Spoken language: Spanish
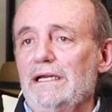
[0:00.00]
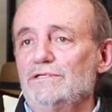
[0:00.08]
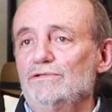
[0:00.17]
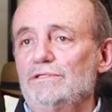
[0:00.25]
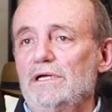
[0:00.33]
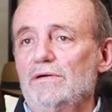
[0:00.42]
en
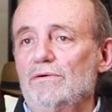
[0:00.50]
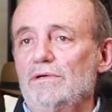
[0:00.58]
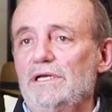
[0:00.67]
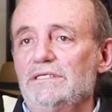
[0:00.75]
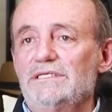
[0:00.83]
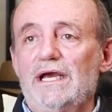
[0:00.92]
eso tengo
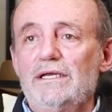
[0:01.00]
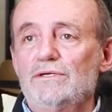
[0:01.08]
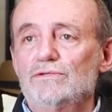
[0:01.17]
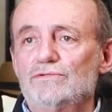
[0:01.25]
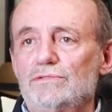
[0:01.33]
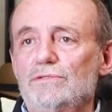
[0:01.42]
15
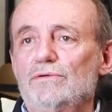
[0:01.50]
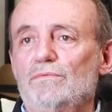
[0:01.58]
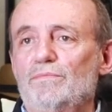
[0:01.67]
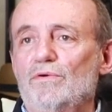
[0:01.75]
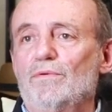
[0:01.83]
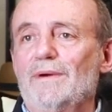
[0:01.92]
años,
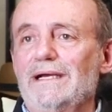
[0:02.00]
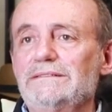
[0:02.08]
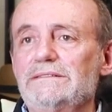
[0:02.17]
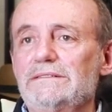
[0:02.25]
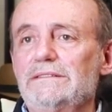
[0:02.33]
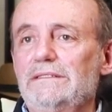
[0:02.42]
un poco
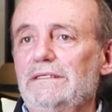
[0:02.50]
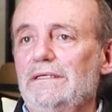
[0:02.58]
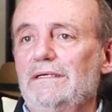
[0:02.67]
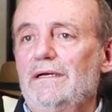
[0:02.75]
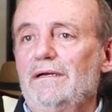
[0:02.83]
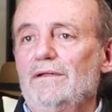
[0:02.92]
más,
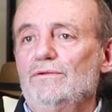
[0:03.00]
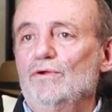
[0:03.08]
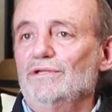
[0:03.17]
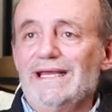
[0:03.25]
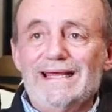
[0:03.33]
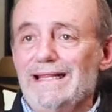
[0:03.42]

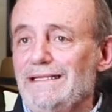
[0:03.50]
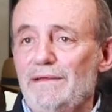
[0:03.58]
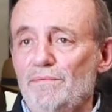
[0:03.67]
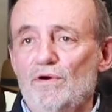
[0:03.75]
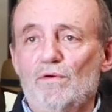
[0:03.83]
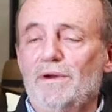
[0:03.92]
donde ya de
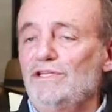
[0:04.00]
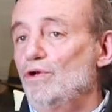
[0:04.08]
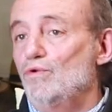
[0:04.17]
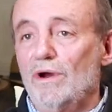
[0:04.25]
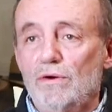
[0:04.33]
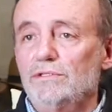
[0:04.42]
tiempo
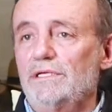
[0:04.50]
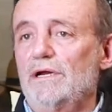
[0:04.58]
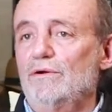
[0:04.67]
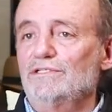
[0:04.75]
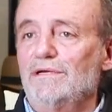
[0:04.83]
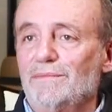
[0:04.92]
completo no hago
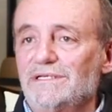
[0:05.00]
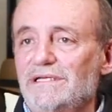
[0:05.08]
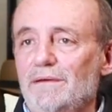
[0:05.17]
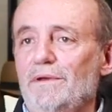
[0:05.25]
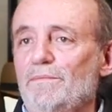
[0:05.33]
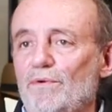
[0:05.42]
otra cosa más
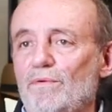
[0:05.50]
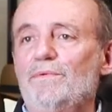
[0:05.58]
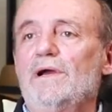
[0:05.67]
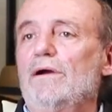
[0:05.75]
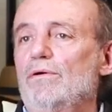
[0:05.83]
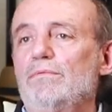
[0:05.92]
que mi
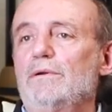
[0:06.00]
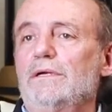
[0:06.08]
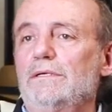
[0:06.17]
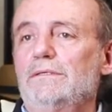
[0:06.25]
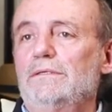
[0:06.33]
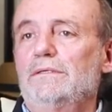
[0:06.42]
propia obra.